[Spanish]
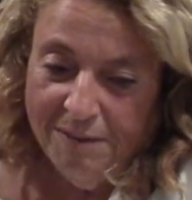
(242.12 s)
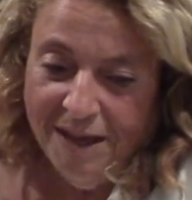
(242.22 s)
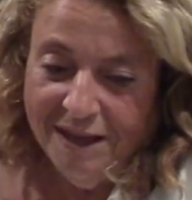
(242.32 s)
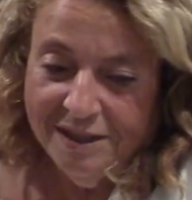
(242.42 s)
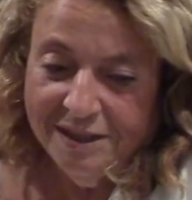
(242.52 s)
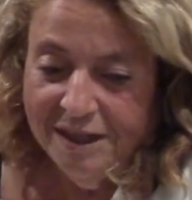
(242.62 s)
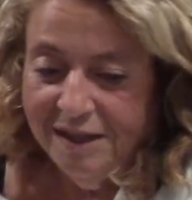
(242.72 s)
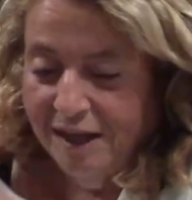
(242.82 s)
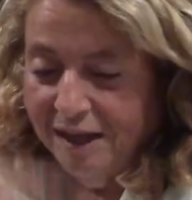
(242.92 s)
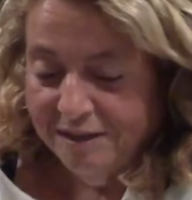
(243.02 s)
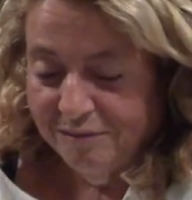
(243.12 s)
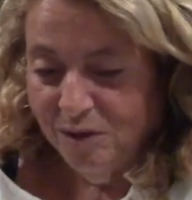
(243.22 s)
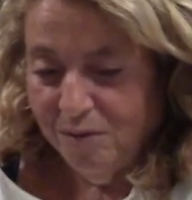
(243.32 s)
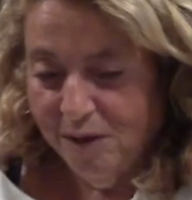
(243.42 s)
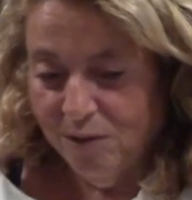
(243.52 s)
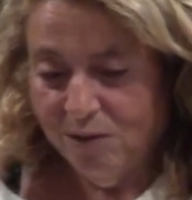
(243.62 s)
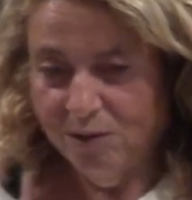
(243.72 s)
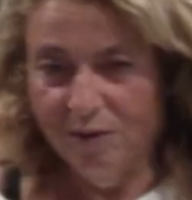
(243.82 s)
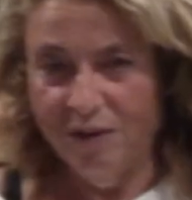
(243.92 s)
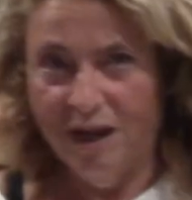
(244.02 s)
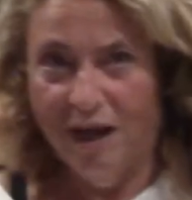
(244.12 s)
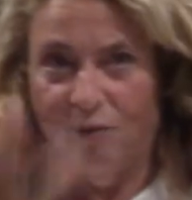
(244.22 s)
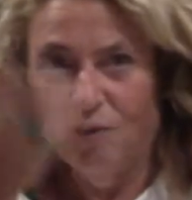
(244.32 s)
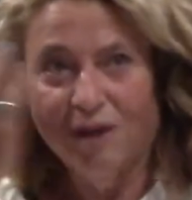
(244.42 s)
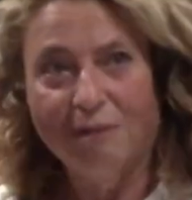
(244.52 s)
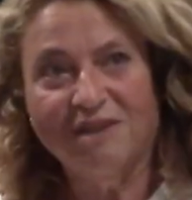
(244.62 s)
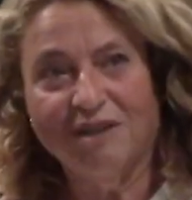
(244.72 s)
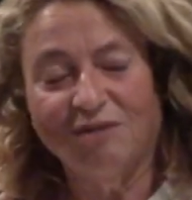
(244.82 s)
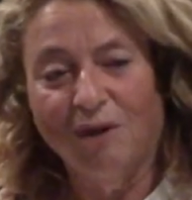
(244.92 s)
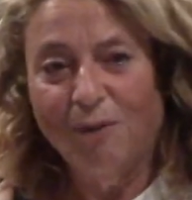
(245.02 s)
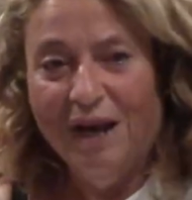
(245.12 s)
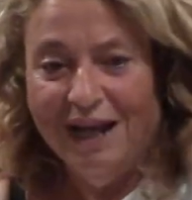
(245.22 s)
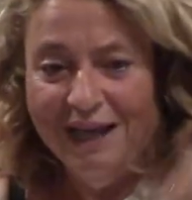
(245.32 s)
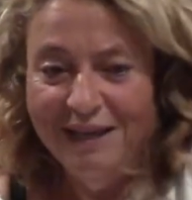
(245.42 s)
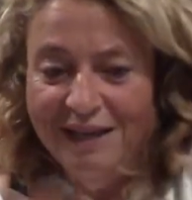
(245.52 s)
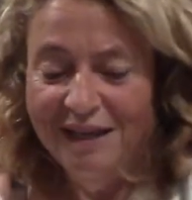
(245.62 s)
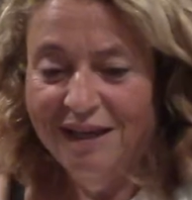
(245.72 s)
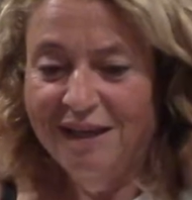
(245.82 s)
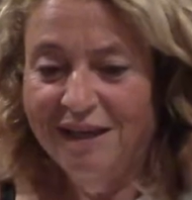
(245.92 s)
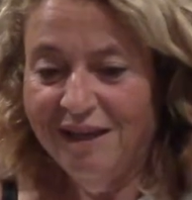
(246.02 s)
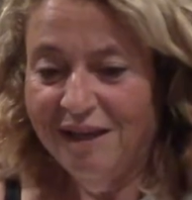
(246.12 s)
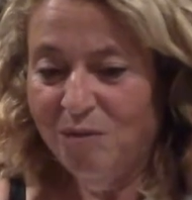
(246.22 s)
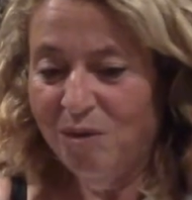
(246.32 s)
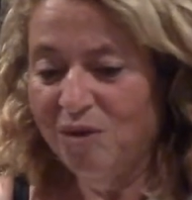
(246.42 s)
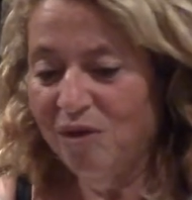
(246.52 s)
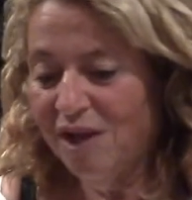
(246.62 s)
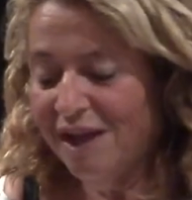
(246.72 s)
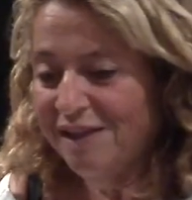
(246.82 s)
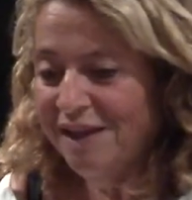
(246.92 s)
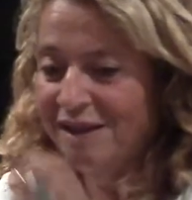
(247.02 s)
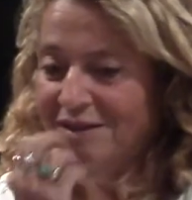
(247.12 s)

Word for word: vas y te dejas envolver con lo de la luz que ves a tu abuela y, y es muy emocionante. Sí,